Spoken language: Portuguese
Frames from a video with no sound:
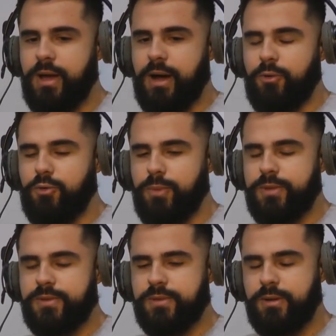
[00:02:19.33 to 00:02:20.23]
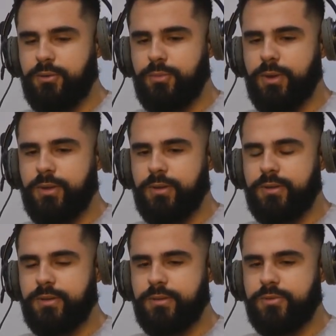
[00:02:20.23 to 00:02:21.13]
Algumas, em
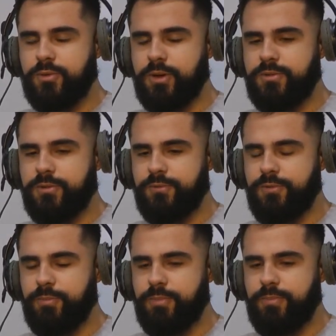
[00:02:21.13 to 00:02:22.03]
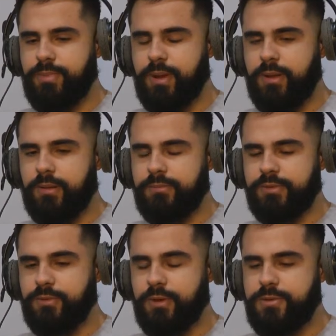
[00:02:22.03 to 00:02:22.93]
algumas ocasiões eu fui para
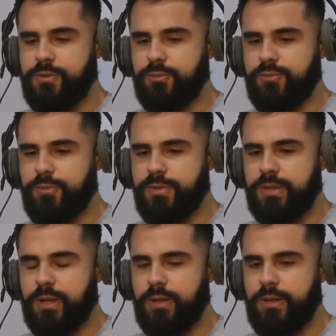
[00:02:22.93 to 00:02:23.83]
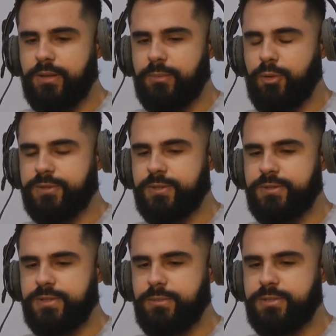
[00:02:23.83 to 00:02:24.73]
assistir alguns filmes lá em, na mostra
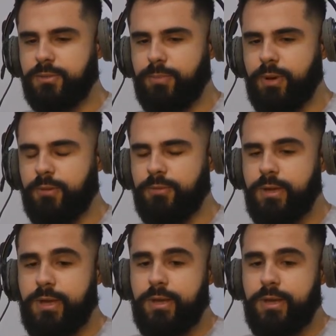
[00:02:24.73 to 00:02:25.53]
de cinema de São Paulo.